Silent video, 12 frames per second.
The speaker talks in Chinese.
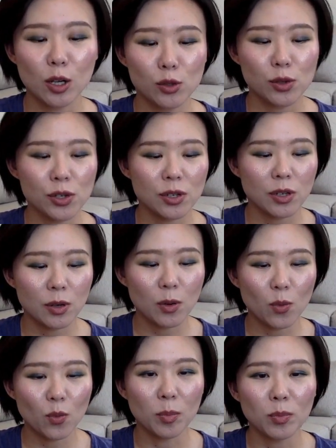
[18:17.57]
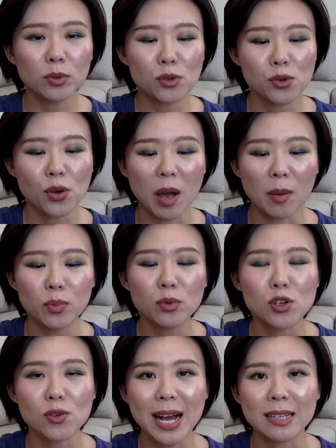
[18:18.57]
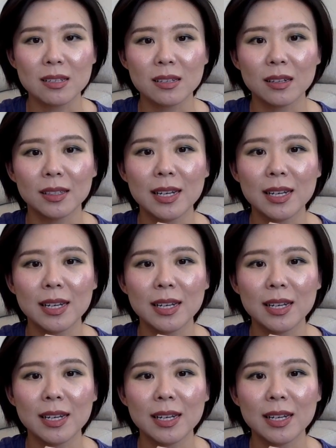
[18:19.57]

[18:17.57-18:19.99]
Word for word: 就是我不全部刷色，